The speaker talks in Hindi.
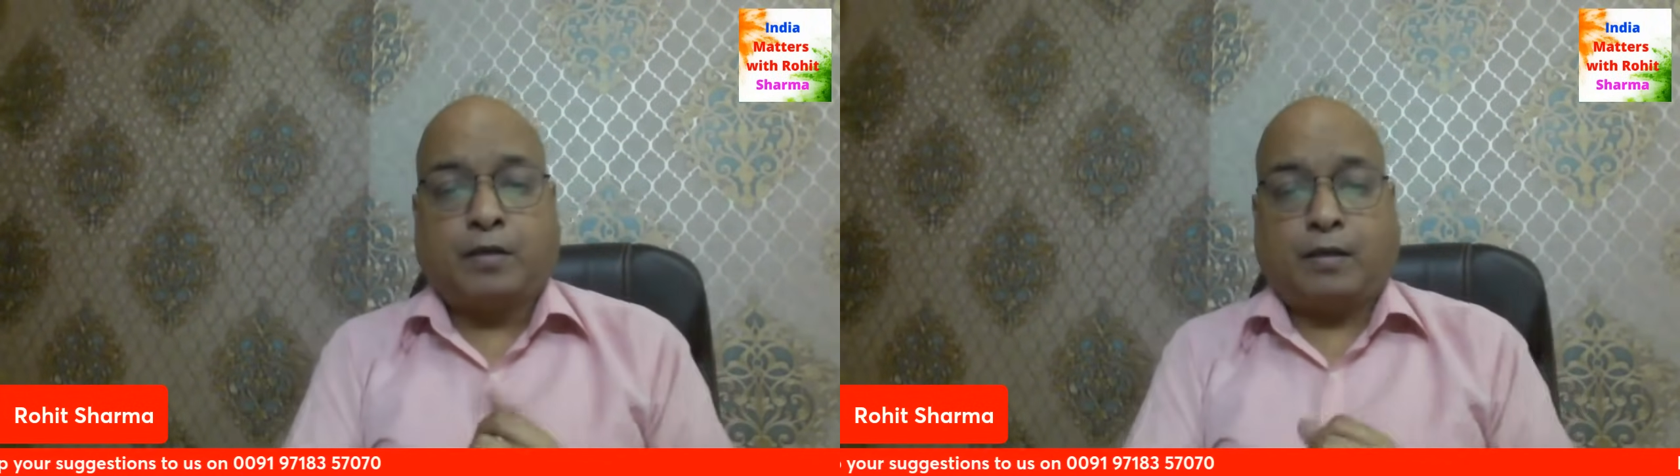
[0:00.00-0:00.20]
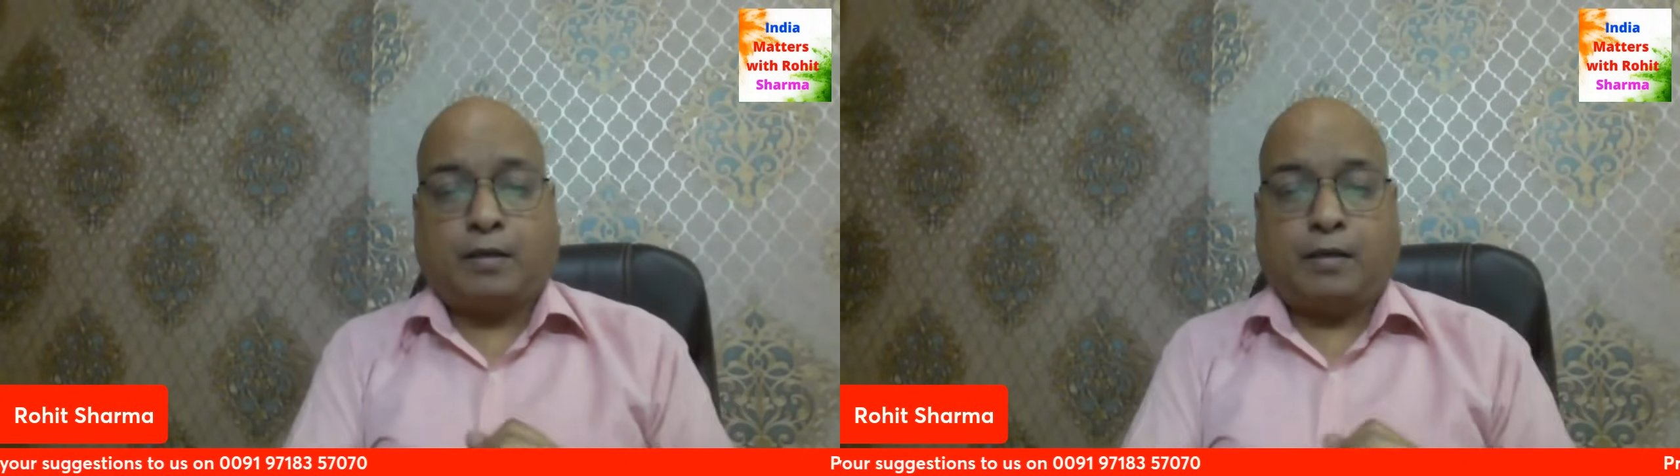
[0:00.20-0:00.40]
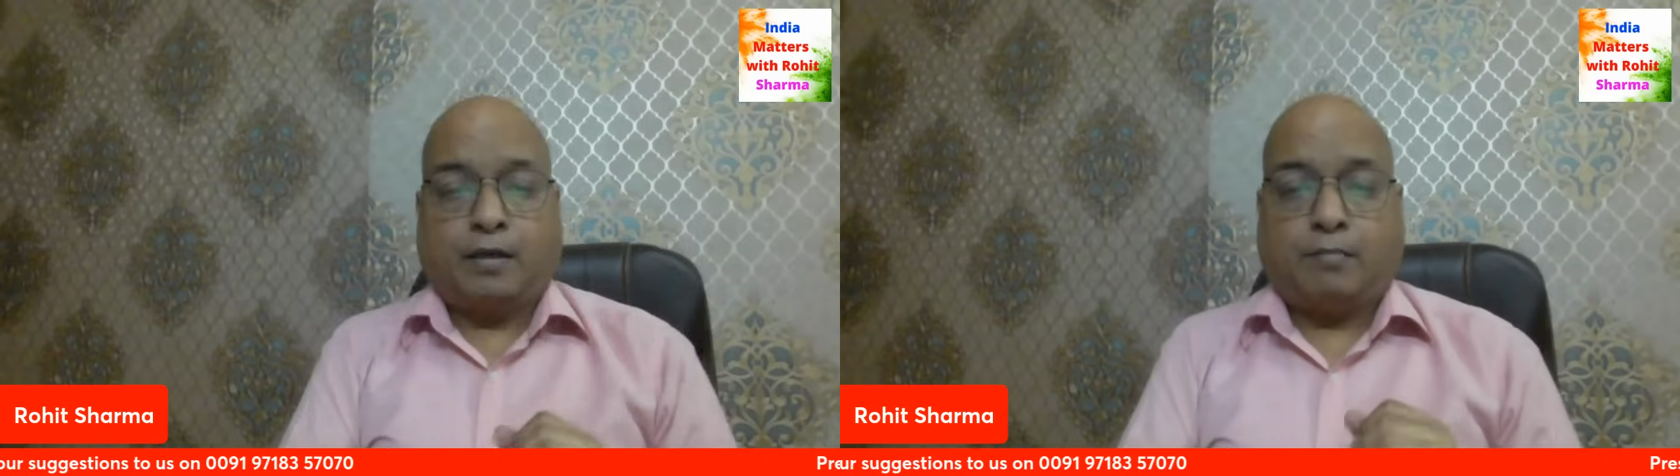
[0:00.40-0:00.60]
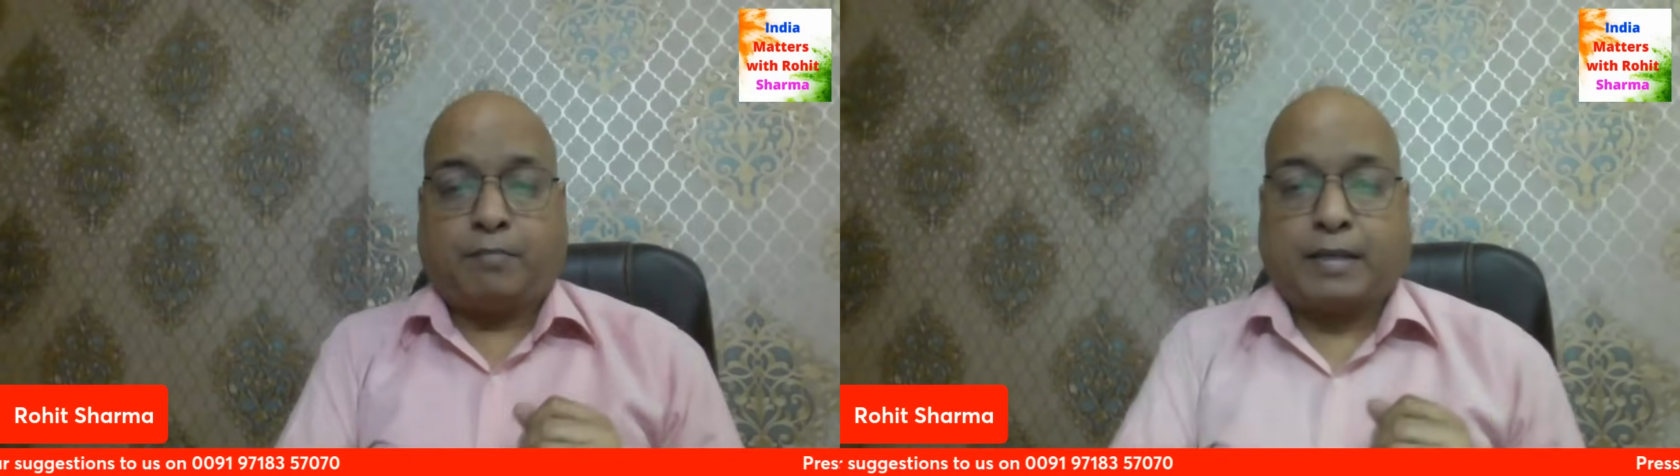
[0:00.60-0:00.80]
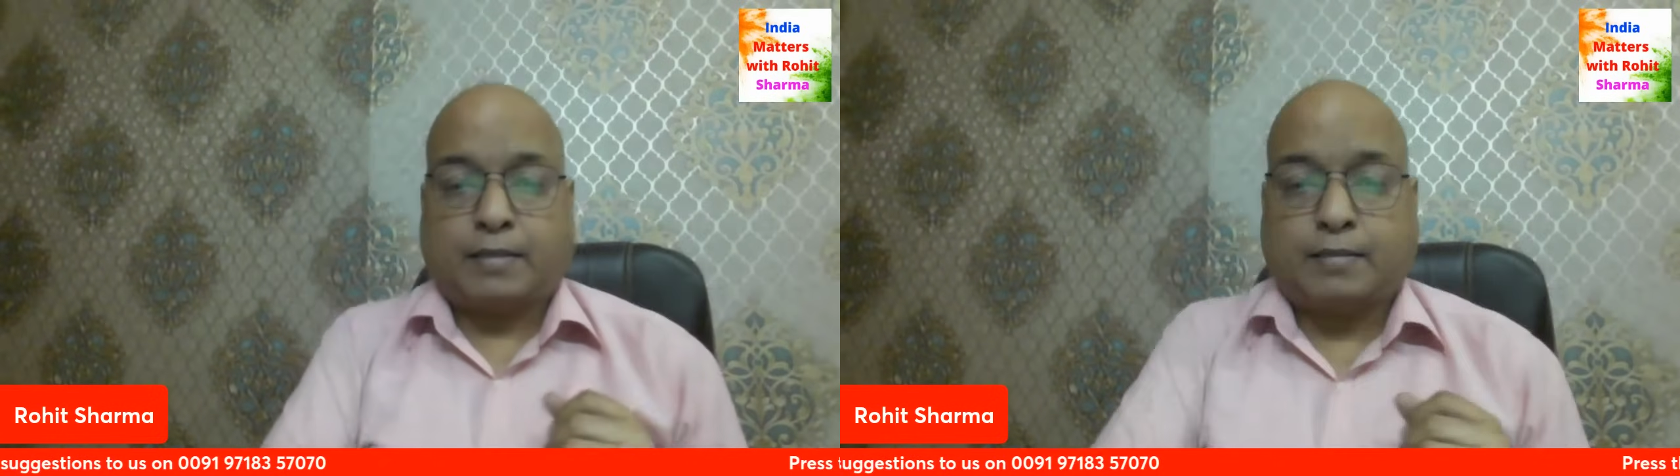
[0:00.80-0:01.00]
कि
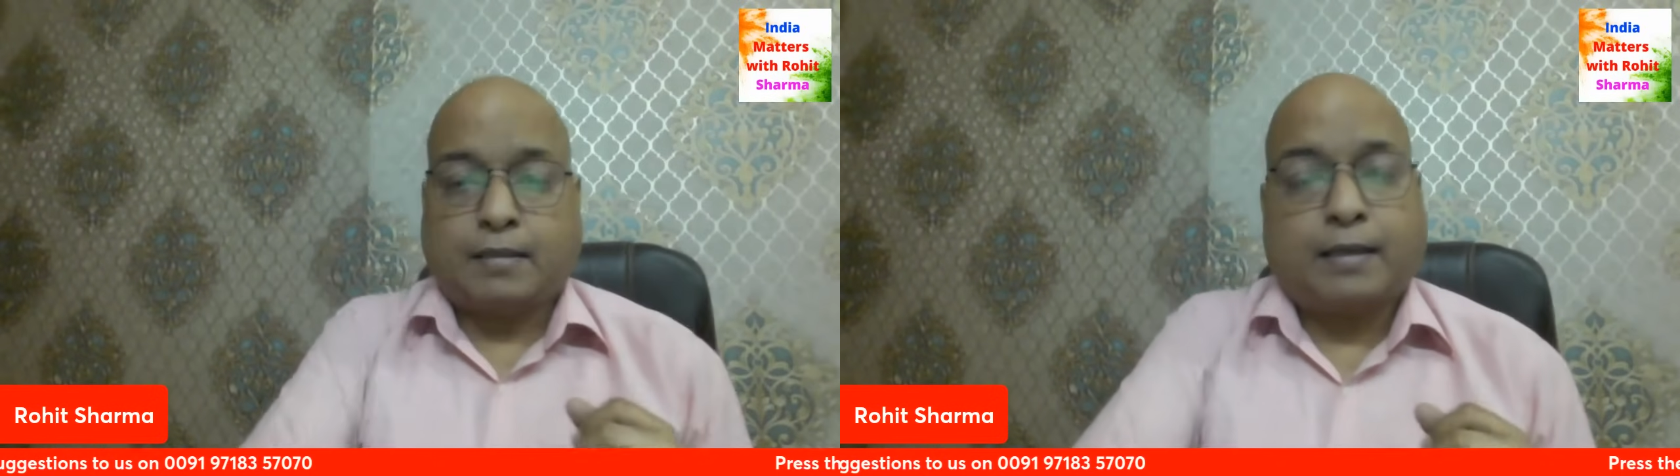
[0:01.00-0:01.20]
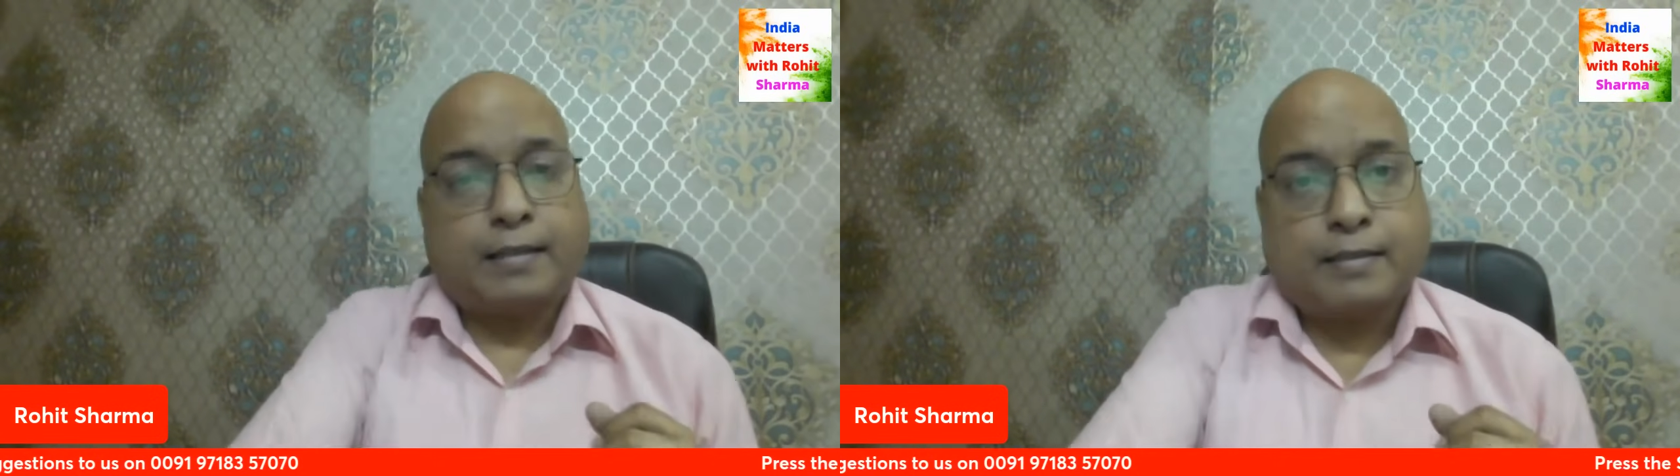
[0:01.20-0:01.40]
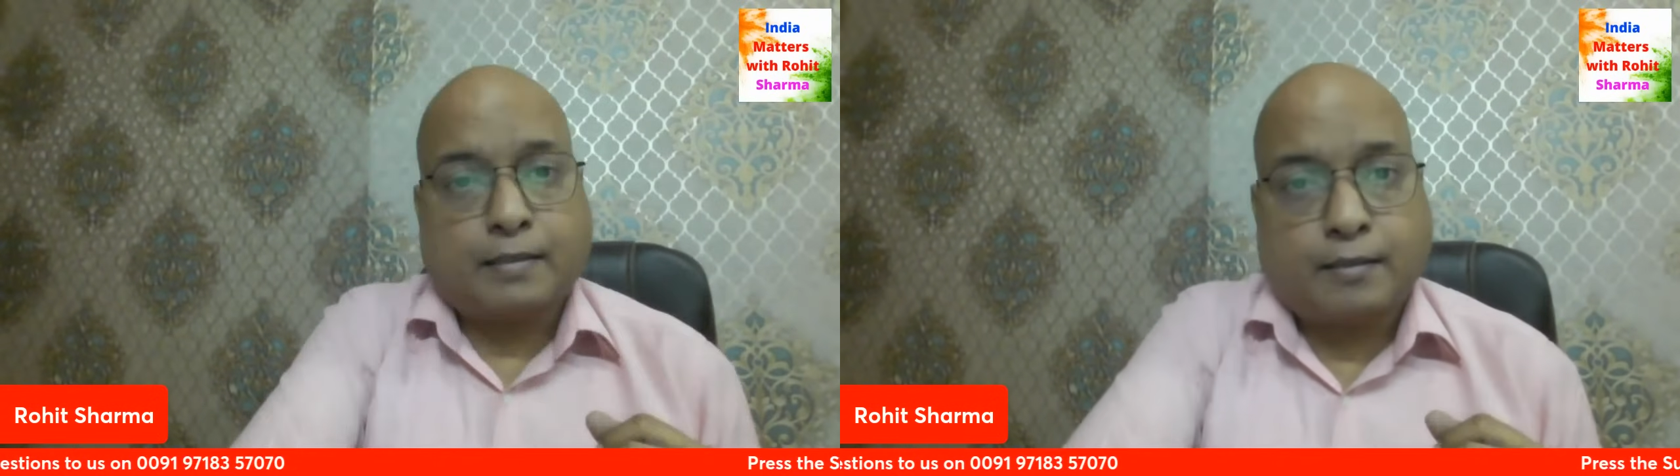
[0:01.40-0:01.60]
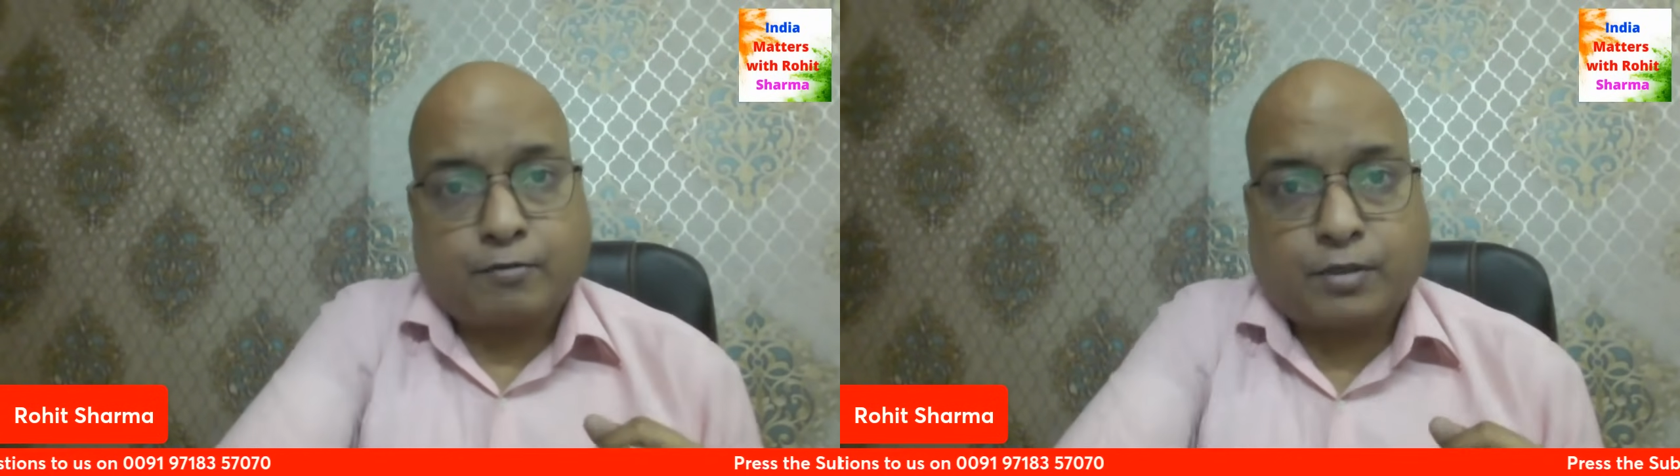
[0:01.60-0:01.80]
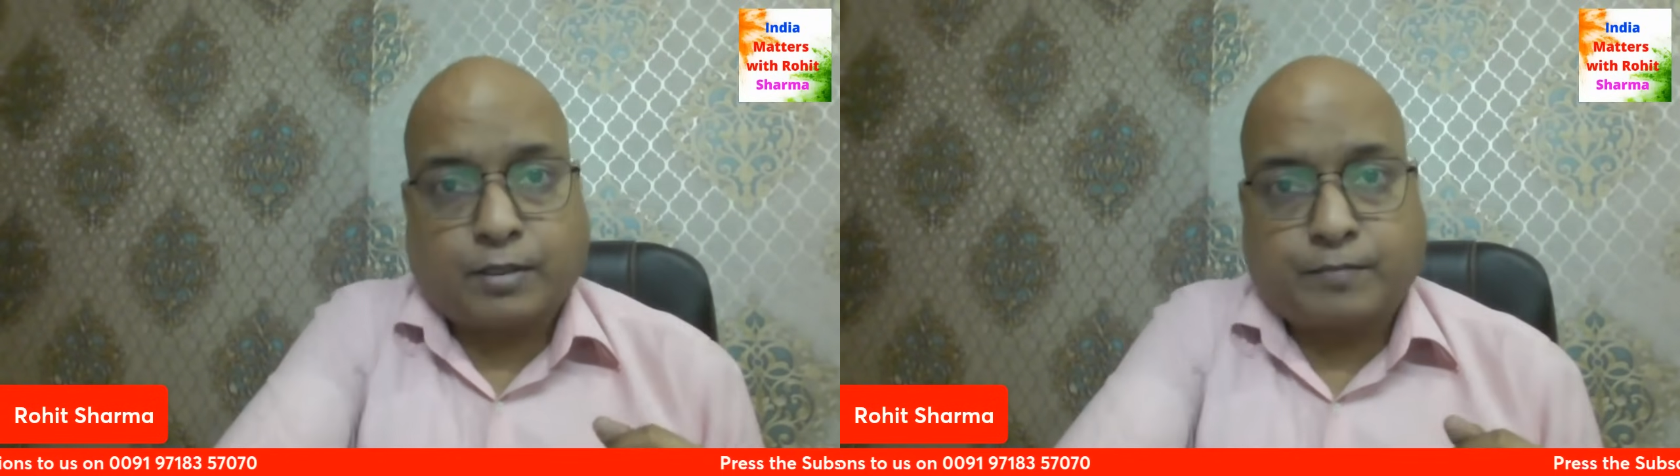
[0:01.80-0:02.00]
पाकिस्तान ऐसा
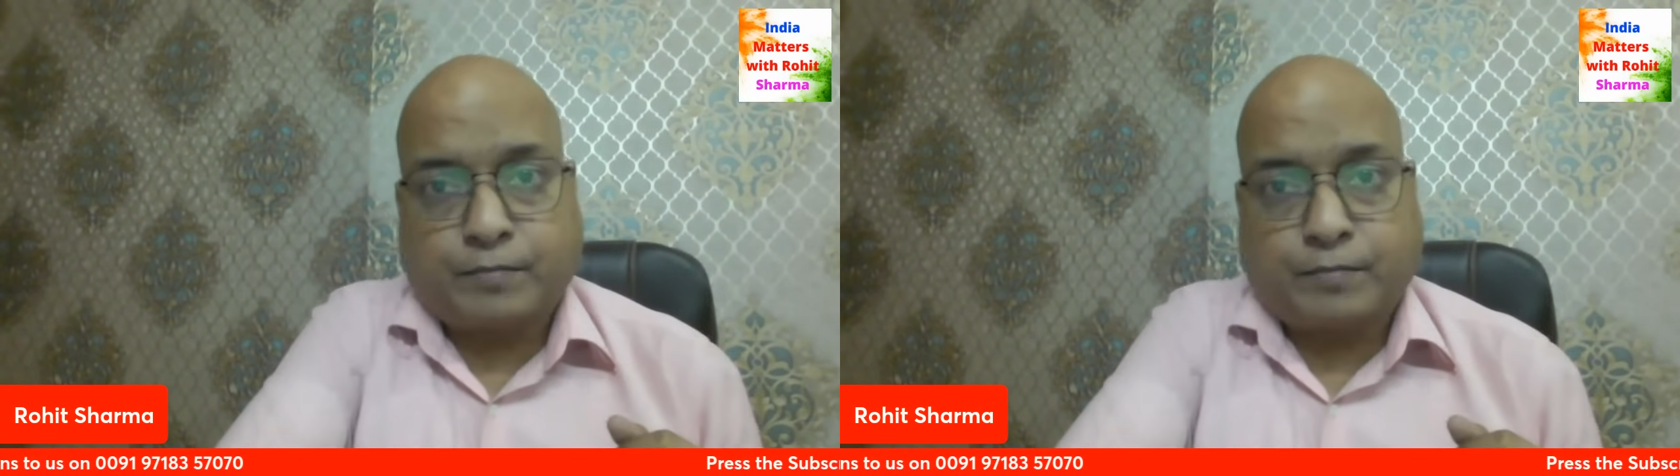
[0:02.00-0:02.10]
कंट्री है